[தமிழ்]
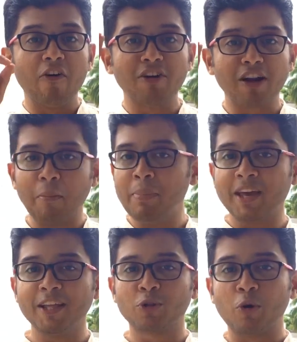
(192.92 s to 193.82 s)
அவர்
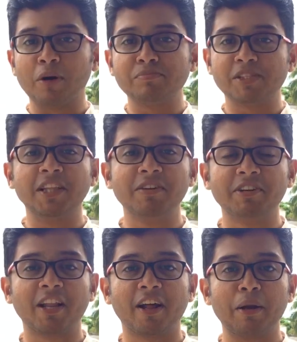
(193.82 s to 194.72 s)
நம்பிக்கை துரோகம்
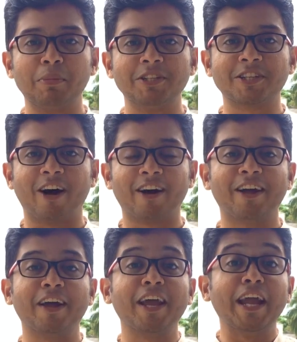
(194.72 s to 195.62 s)
செய்துவிட்டார்
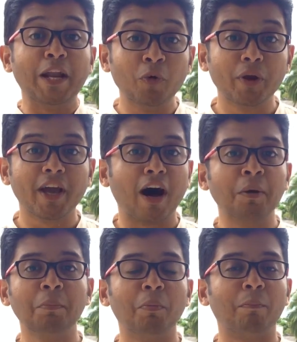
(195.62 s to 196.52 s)
என்பதற்காக என்னுடைய
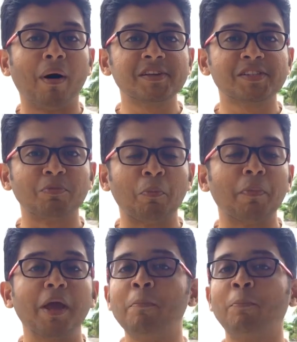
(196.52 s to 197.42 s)
அன்பும் பாசமும்
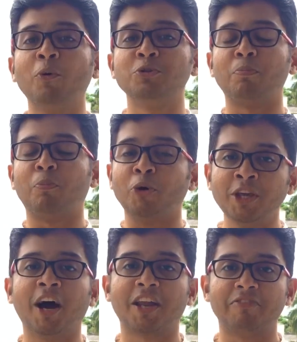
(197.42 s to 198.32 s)
எப்போதும்
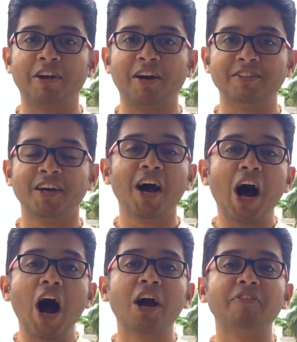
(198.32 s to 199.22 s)
பொய்யாகிவிடாது
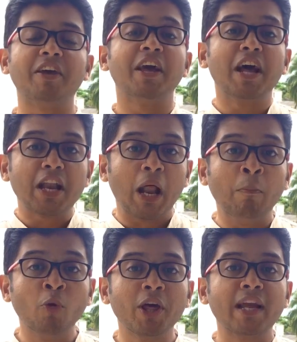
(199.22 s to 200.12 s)
ஆகவே
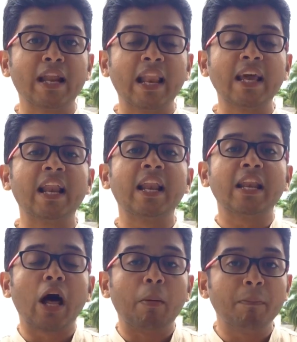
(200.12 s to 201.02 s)
நம்முடைய நிலையில்
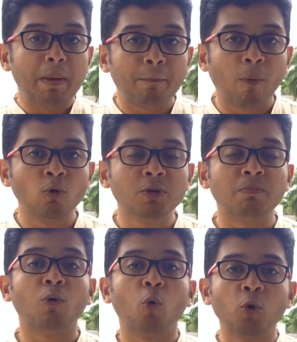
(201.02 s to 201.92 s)
நாம்
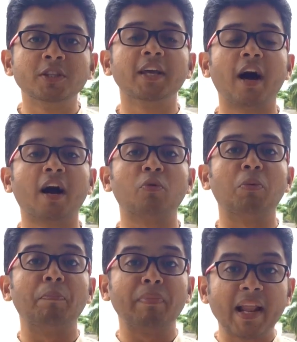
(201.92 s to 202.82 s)
எப்போதும்
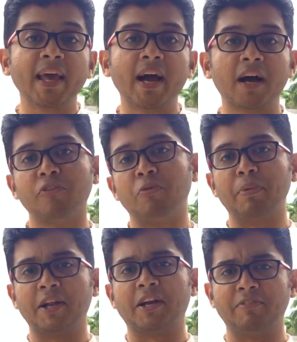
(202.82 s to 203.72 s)
உறுதியாகவும்
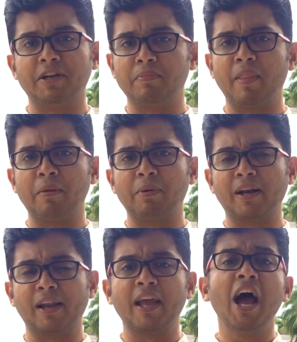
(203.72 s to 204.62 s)
நிலையாகவும் இருக்க வேண்டும்
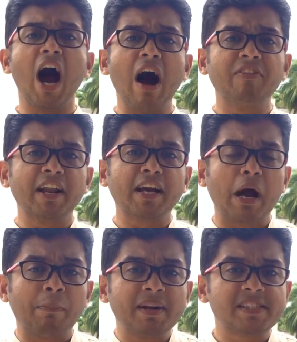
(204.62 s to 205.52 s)
நண்பர்களே அவர்
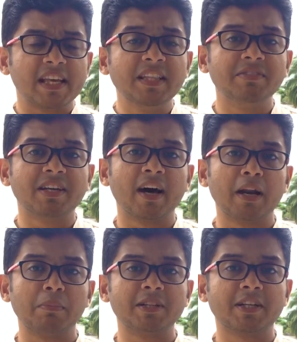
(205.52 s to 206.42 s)
எனக்கு அப்படி
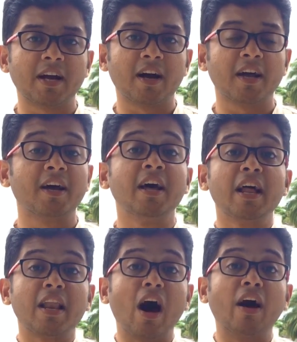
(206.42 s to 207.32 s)
செய்துவிட்டார் என்பதற்காக
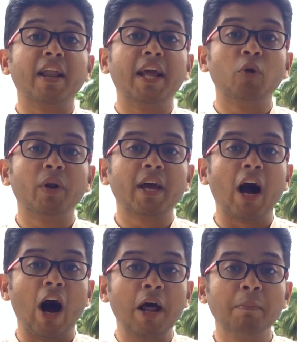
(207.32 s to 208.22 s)
நான்
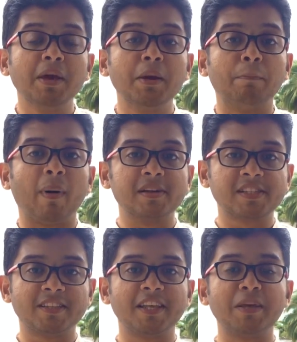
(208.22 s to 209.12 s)
என்னுடைய அன்பையும்
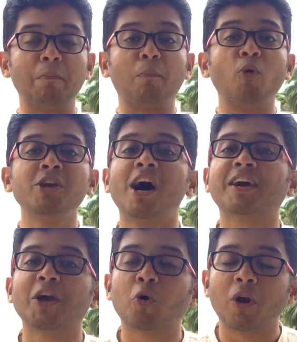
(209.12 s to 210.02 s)
பாசத்தையும்
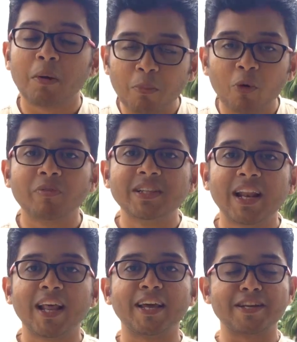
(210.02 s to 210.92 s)
பொய்யாக்கி கொள்ள
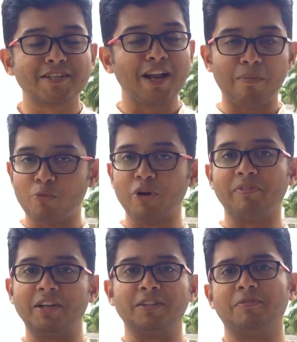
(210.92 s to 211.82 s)
போவதில்லை என்று நாம்
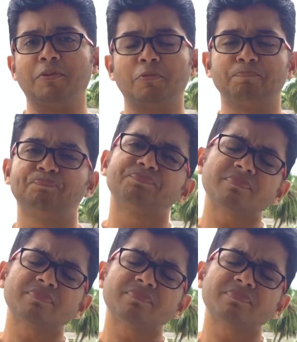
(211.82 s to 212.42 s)
முடிவெடுத்து விடுவோம்